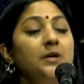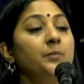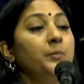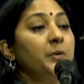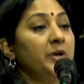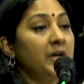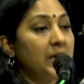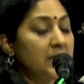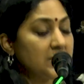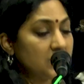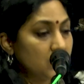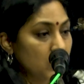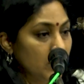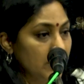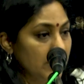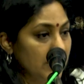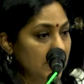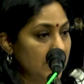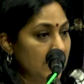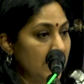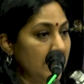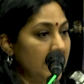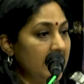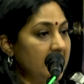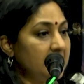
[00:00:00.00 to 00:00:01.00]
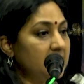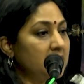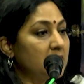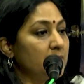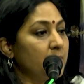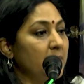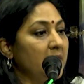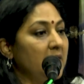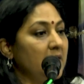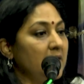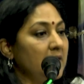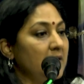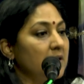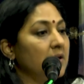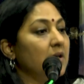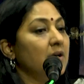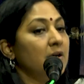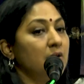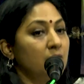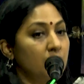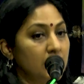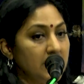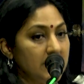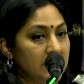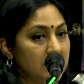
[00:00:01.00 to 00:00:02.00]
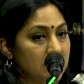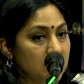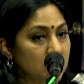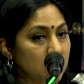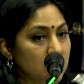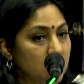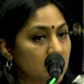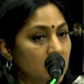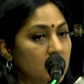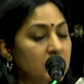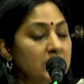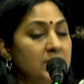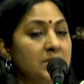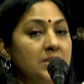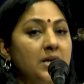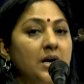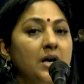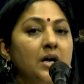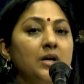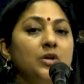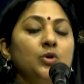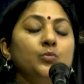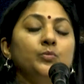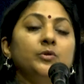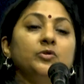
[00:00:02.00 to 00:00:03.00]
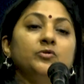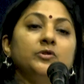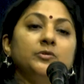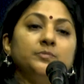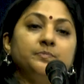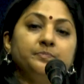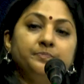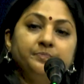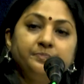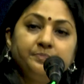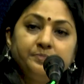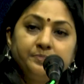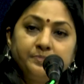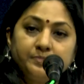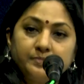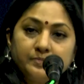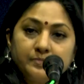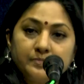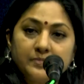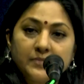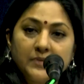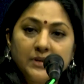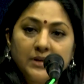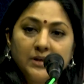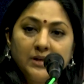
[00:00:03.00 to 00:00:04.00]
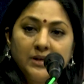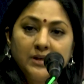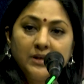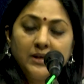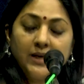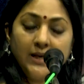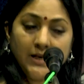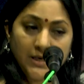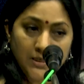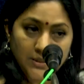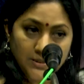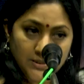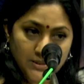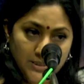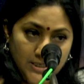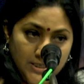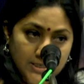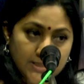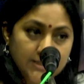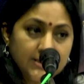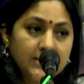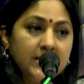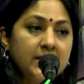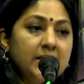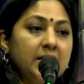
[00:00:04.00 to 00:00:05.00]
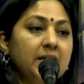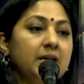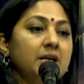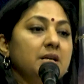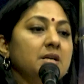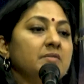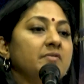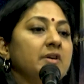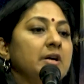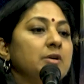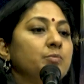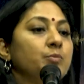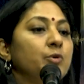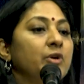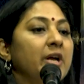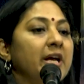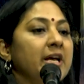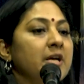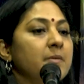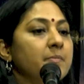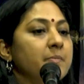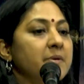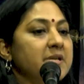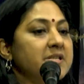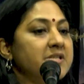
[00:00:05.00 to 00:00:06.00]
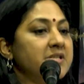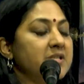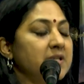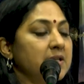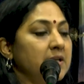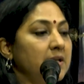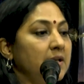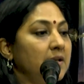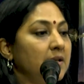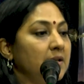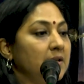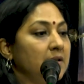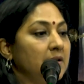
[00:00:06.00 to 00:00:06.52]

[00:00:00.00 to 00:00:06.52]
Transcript: இப்போ நான் சொன்னது அனைத்துமே என்னுடைய சொந்த அனுபவம் எனக்கு நடந்திருக்கிற வன்முறையை பற்றி